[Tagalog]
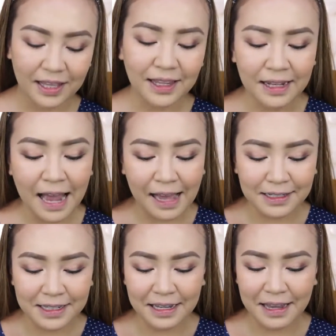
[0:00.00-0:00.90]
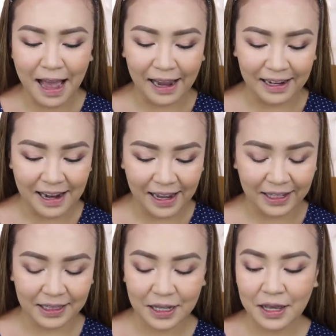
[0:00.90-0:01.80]
And then, lastly,
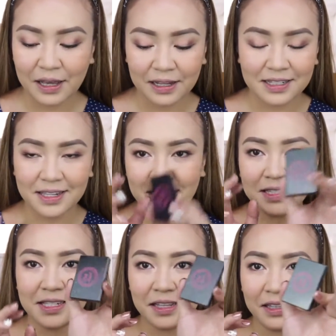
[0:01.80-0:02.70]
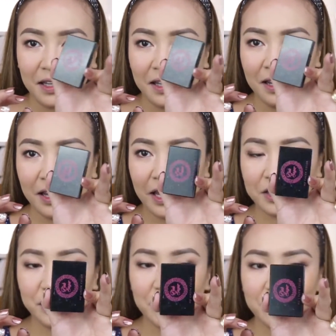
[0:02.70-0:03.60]
highlight. Sin City,
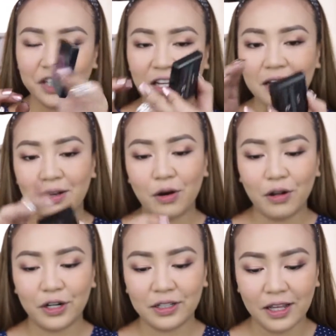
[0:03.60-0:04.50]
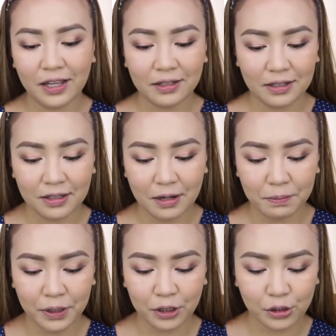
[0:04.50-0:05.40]
HD Cheek color din
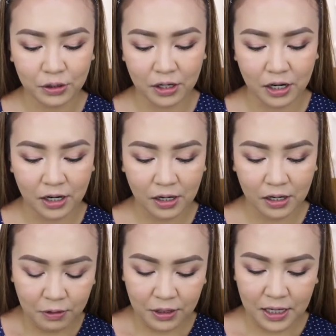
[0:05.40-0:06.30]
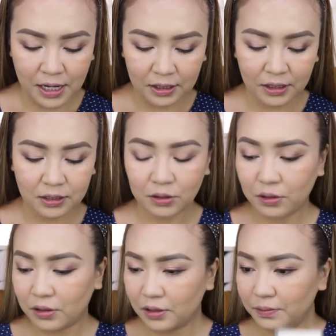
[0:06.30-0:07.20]
ng Pink Sugar. Kunin natin
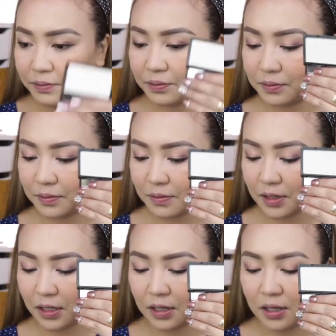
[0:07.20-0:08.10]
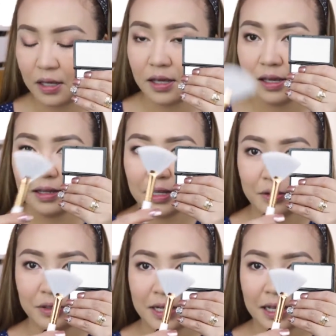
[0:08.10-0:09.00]
to. And
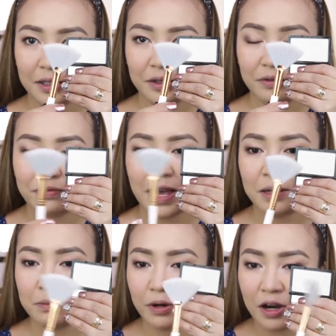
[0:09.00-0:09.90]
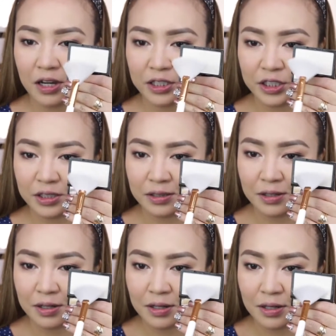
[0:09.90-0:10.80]
then, kunin natin yung fan brush.
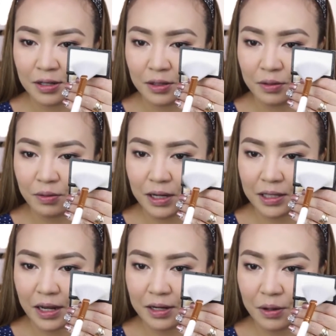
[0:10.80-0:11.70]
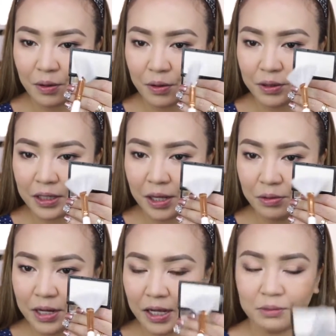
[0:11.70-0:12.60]
Kuha tayo ng konti.
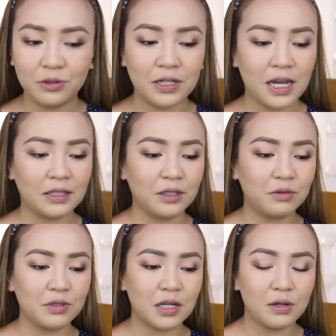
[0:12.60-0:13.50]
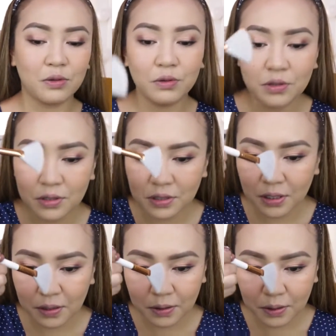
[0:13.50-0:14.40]
Unahin muna natin yung sa nose.